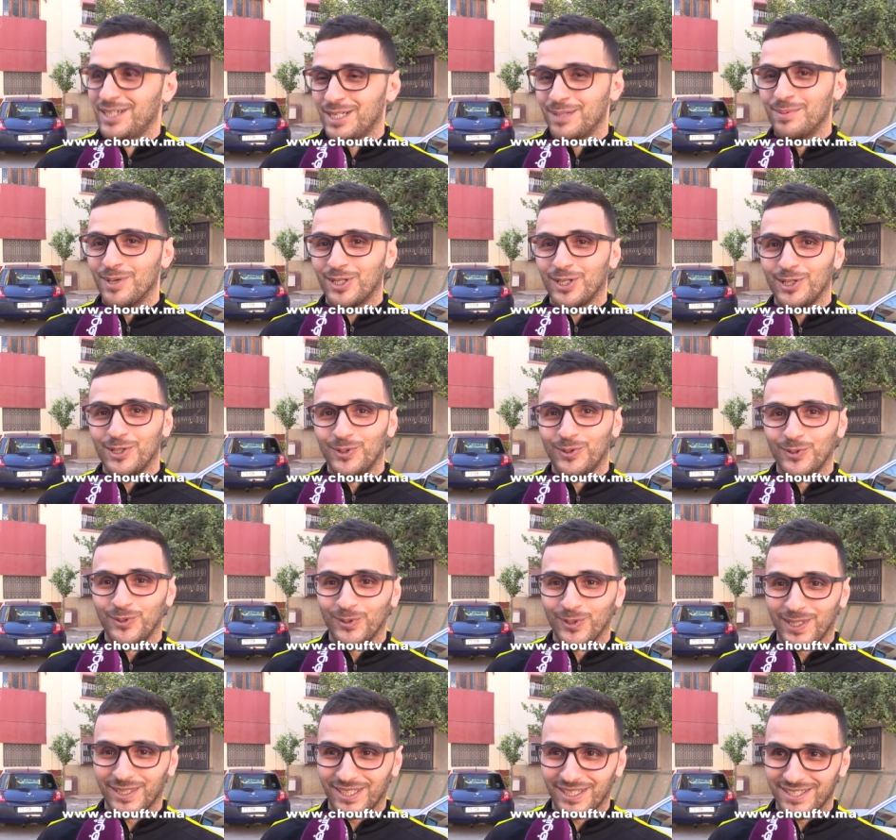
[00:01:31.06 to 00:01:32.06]
كما
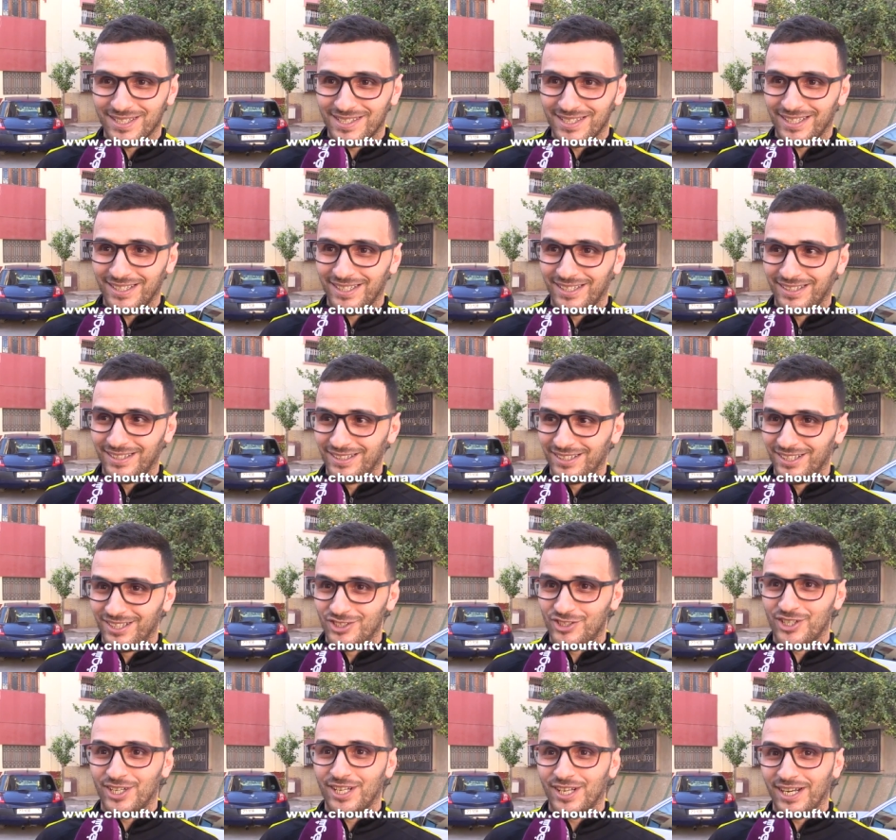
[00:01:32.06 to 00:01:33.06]
كنقولوا الهضره نتاع
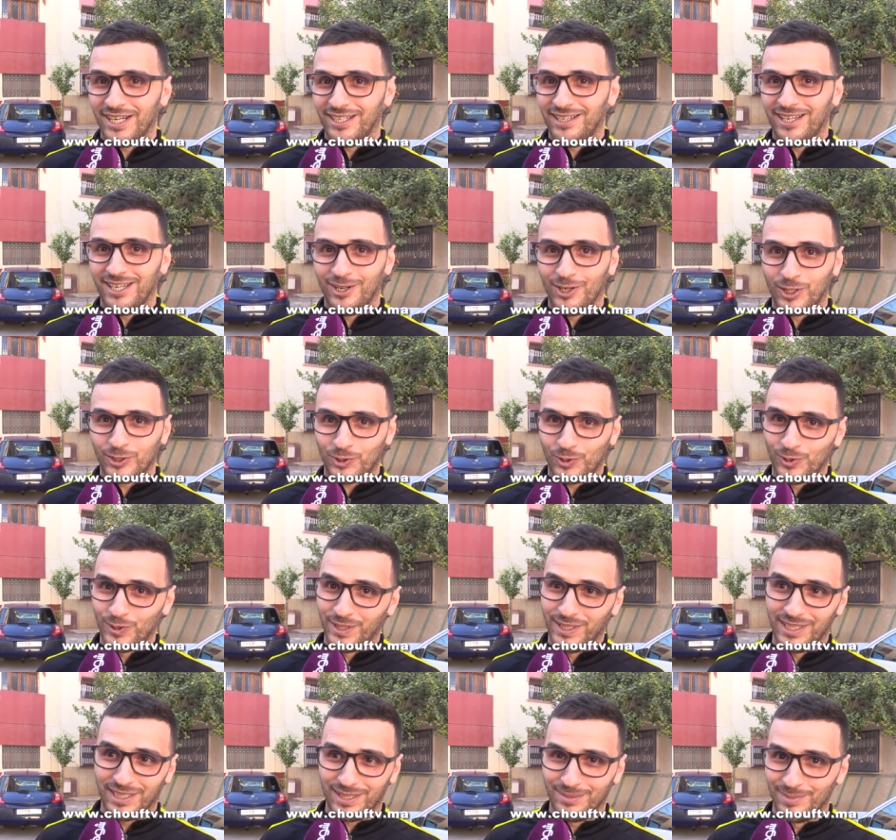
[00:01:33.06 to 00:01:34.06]
الجرائد
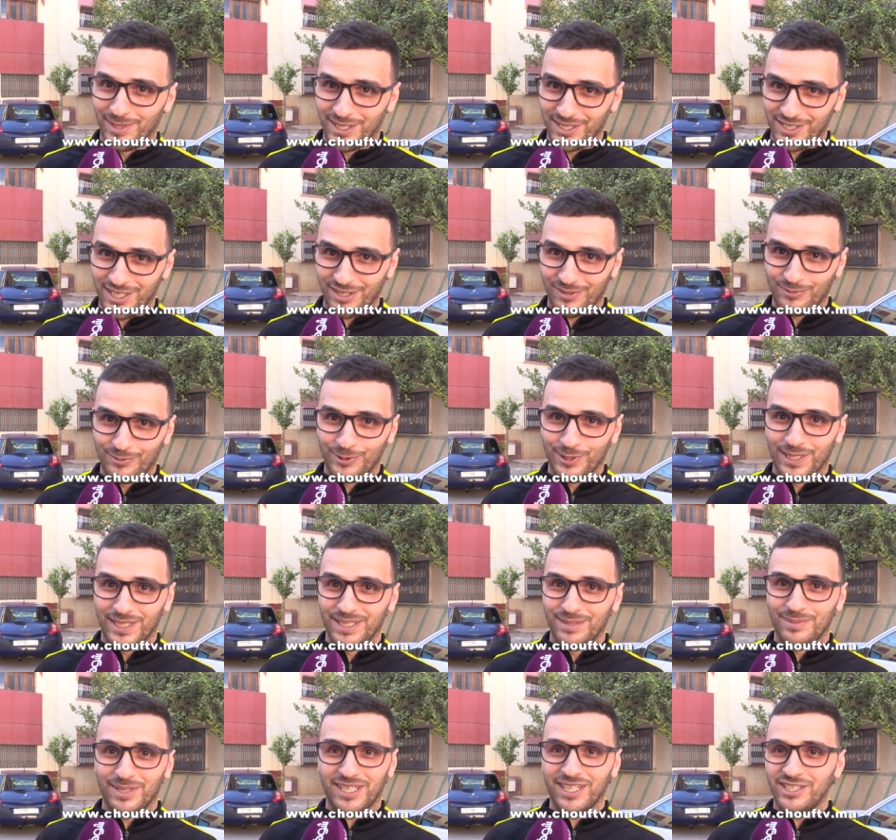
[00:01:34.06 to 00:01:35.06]
الالكترونيه كما كتعرفوا
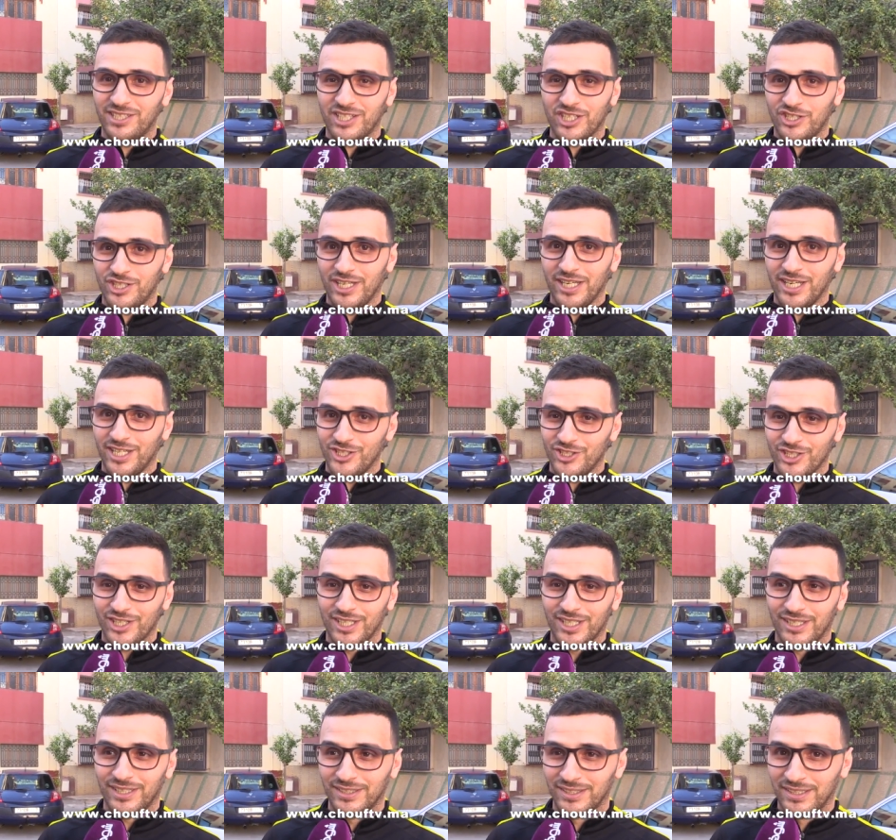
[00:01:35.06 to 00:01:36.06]
يعني ما كاين حتى شي
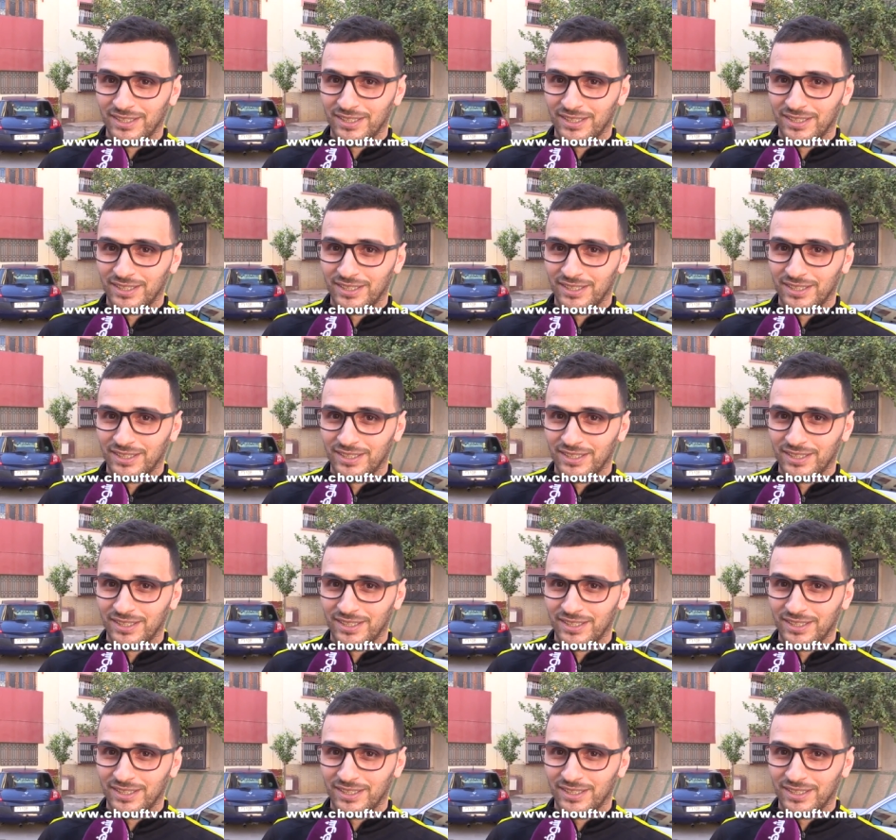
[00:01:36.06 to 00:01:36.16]
حاجه